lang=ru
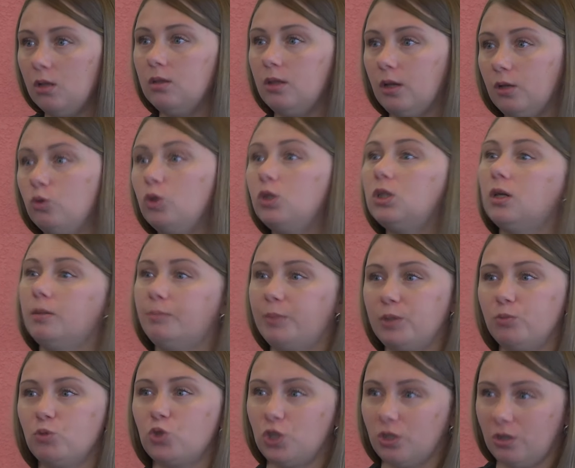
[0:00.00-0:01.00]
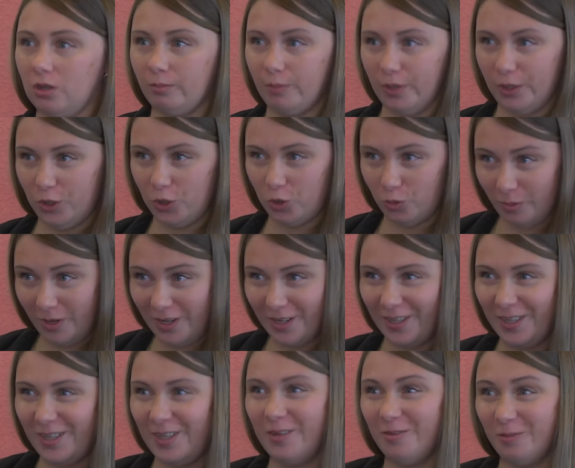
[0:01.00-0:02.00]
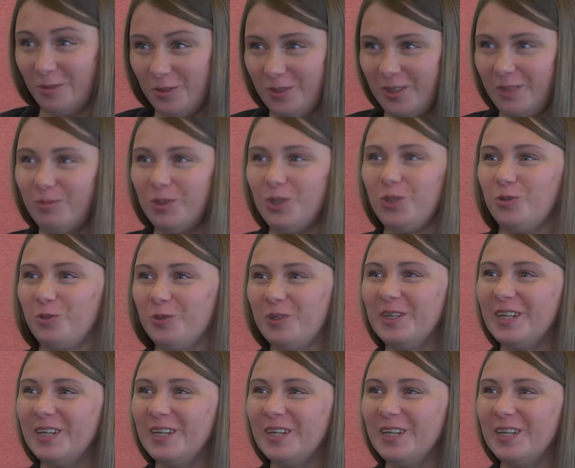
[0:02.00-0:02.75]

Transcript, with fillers: Э, да, но это потому что как бы они еще маленькие, вот, им еще